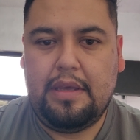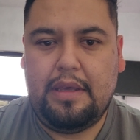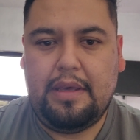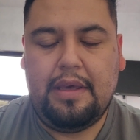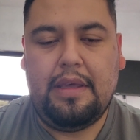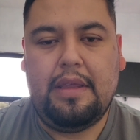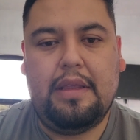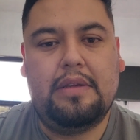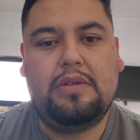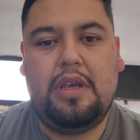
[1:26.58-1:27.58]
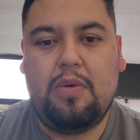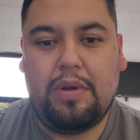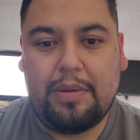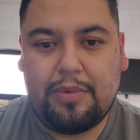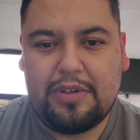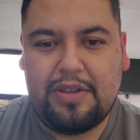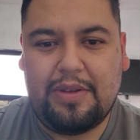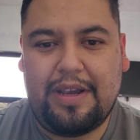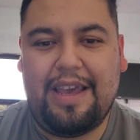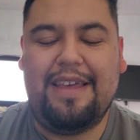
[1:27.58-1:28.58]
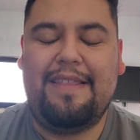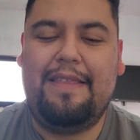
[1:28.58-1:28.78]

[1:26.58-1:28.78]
Y 50% de qué?